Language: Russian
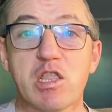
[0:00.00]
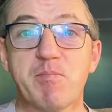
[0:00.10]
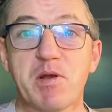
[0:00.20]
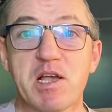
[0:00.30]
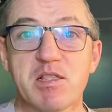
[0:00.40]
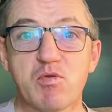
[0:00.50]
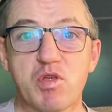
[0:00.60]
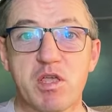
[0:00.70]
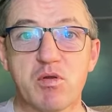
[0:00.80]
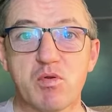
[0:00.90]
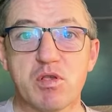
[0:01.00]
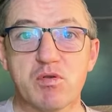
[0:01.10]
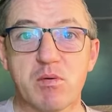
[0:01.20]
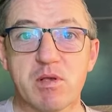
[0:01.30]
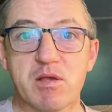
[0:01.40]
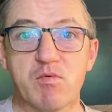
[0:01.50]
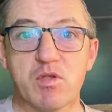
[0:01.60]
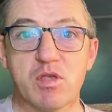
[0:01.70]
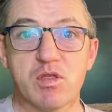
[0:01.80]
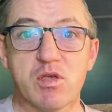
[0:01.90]
Но ну, это а пока не исключение, не говорю, скоро
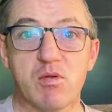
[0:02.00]
Максим в гости.